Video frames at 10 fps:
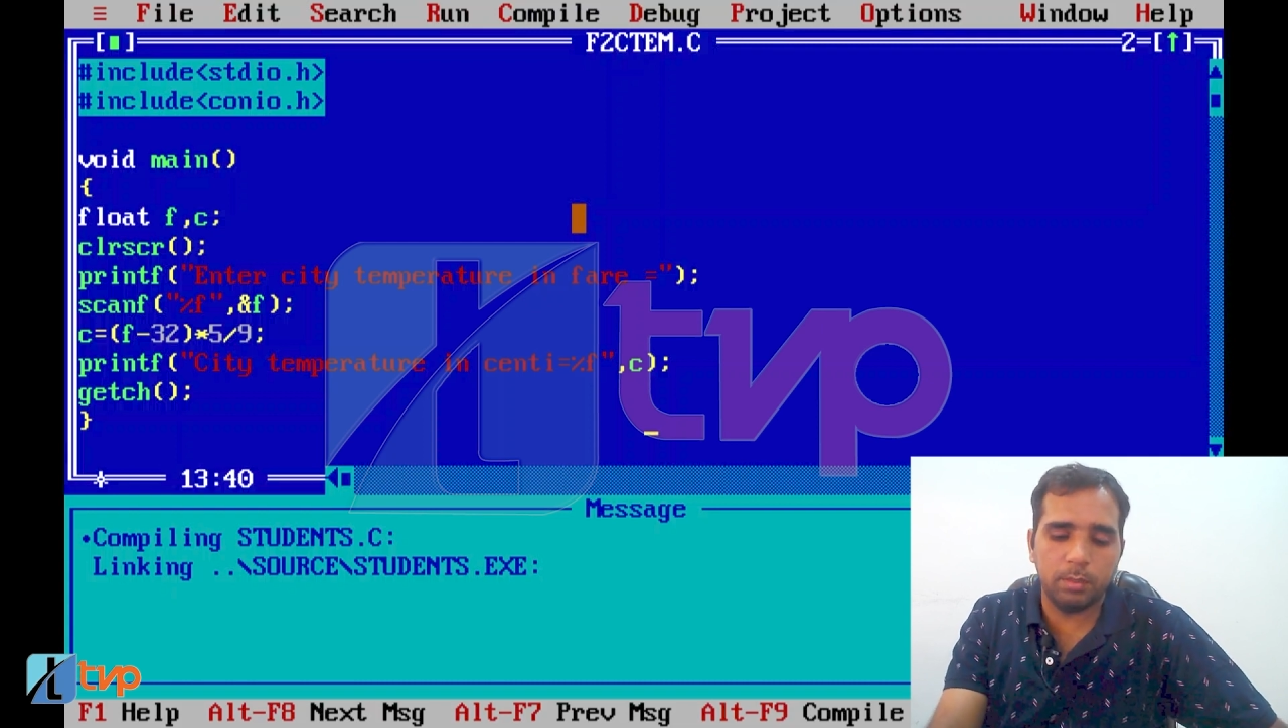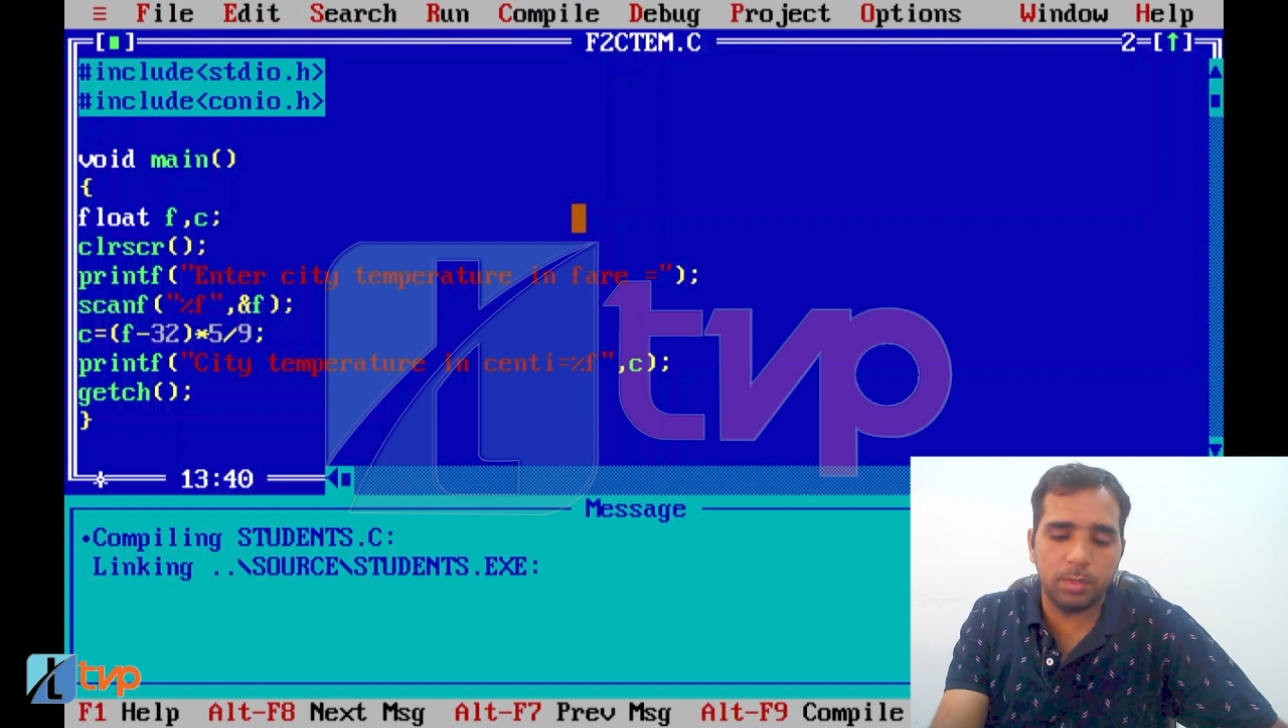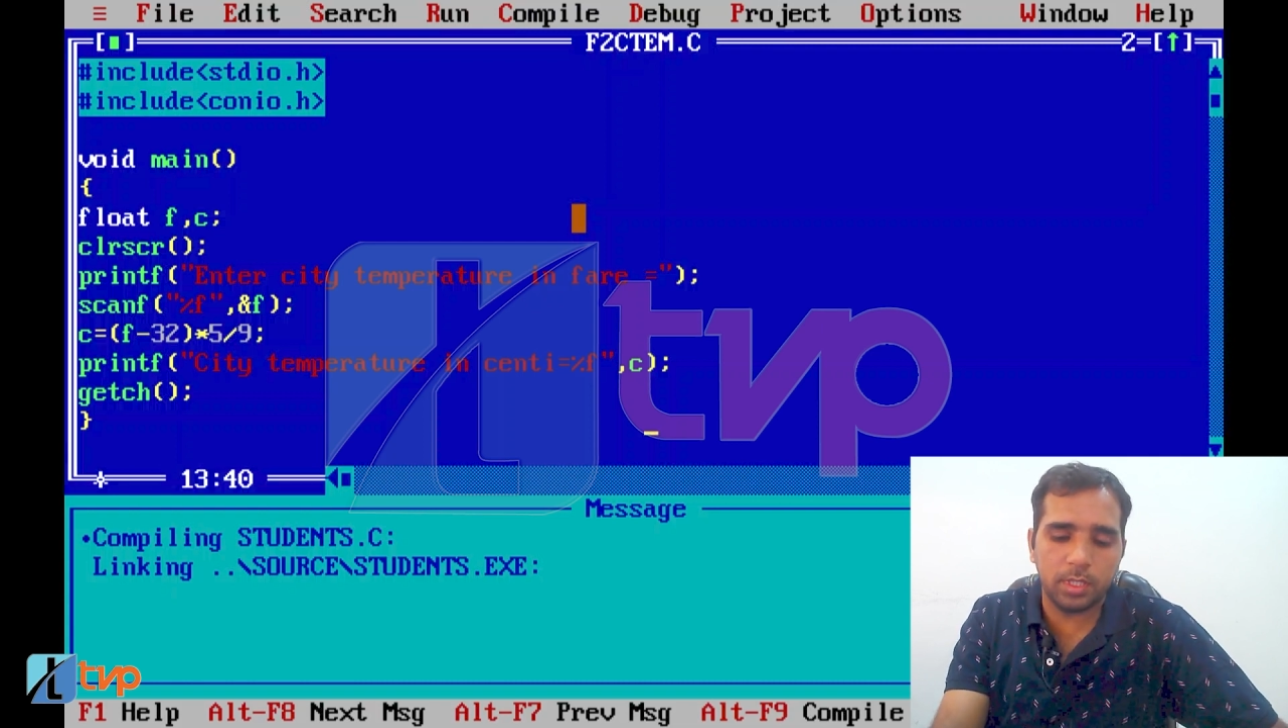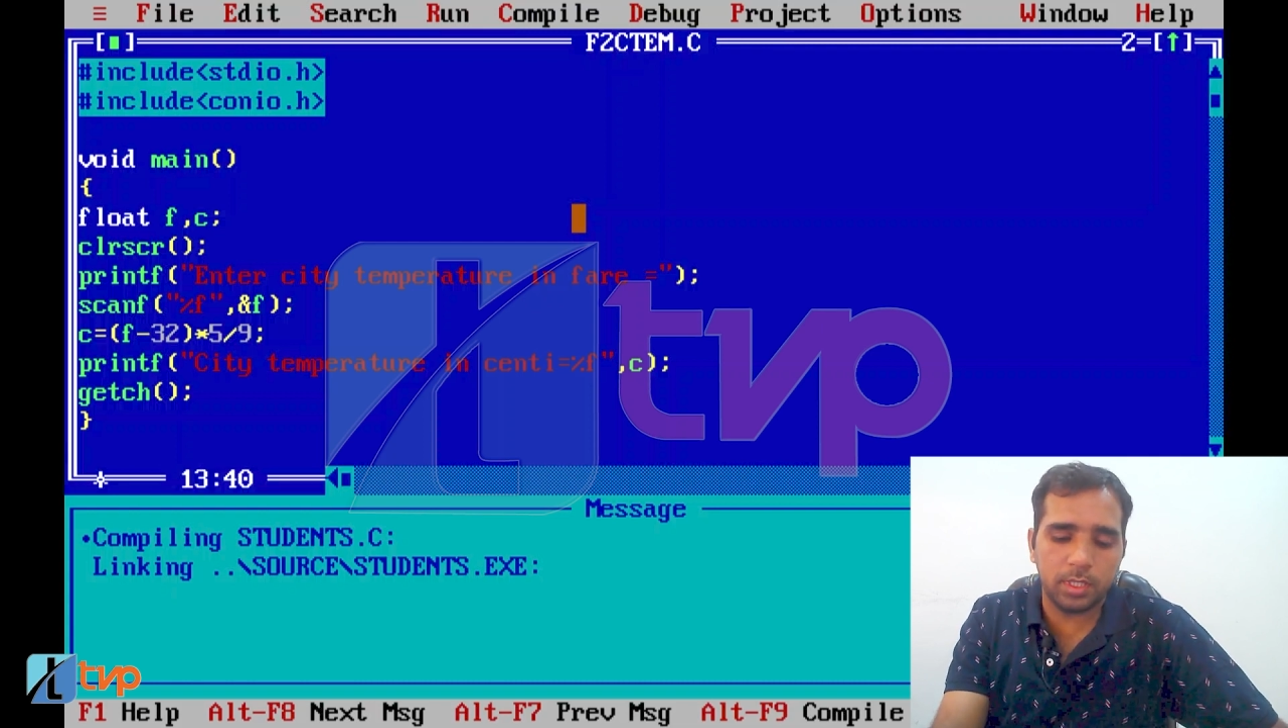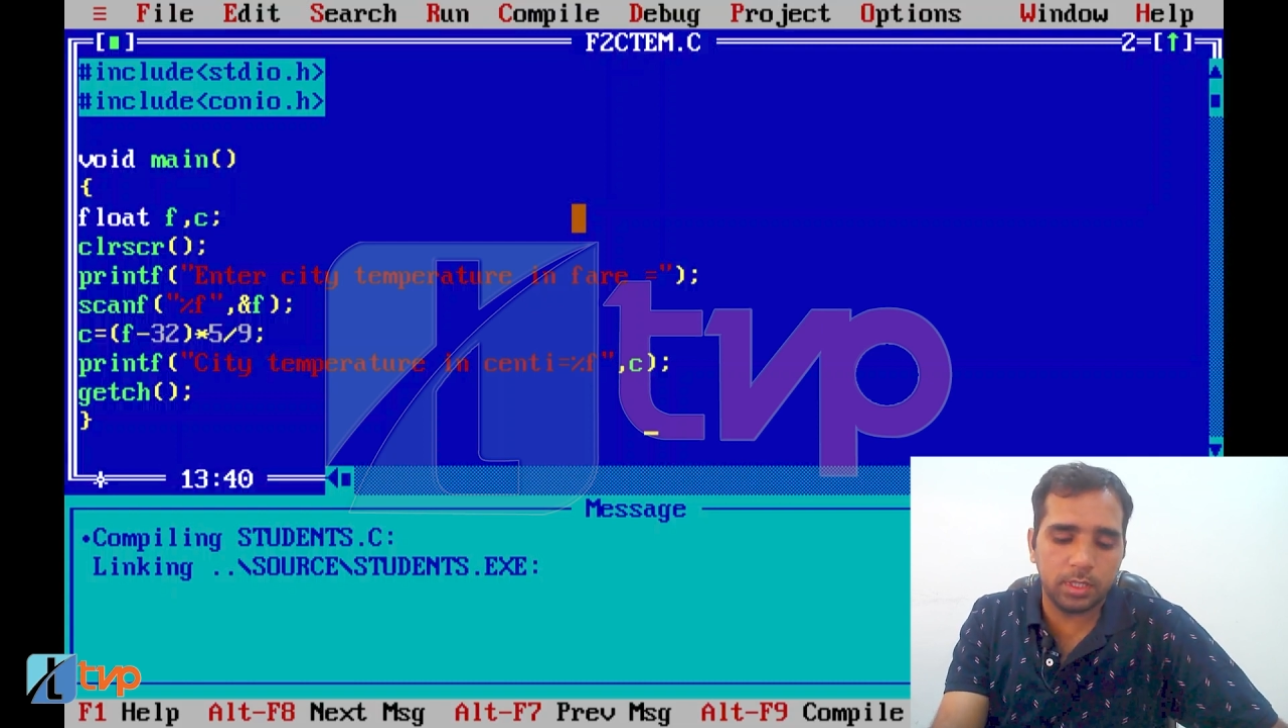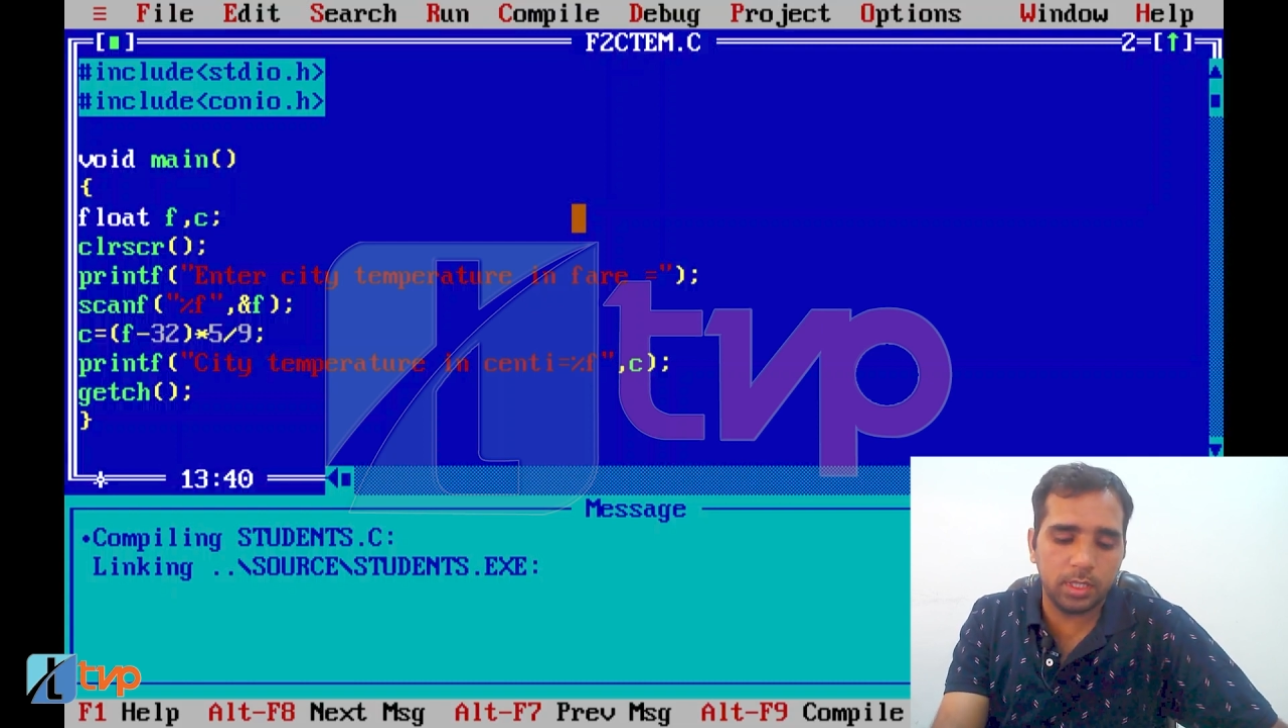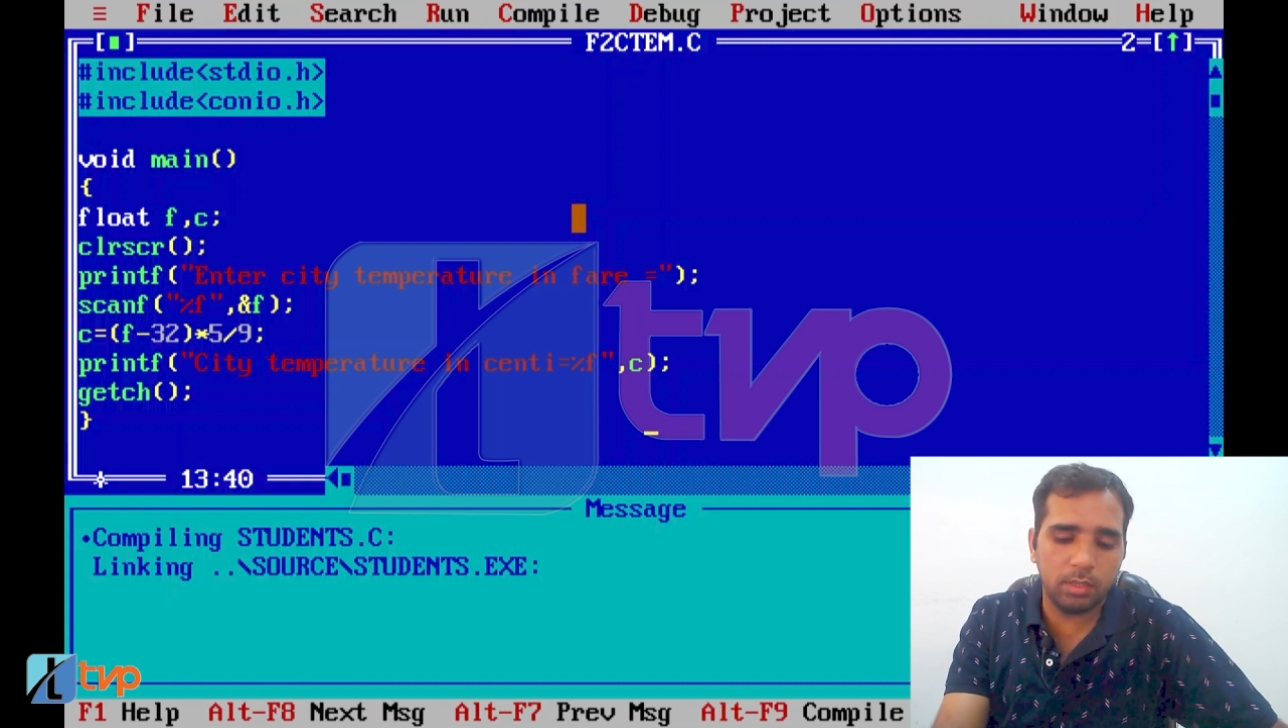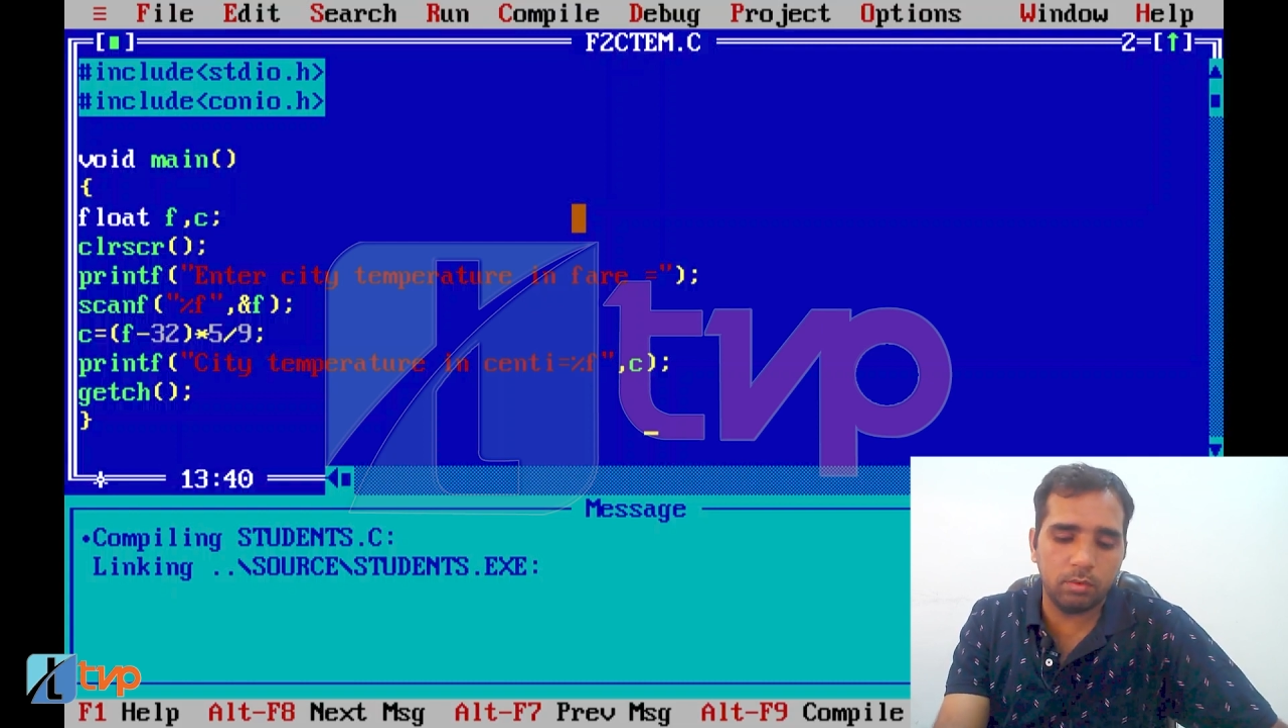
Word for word: डिबक करते हैं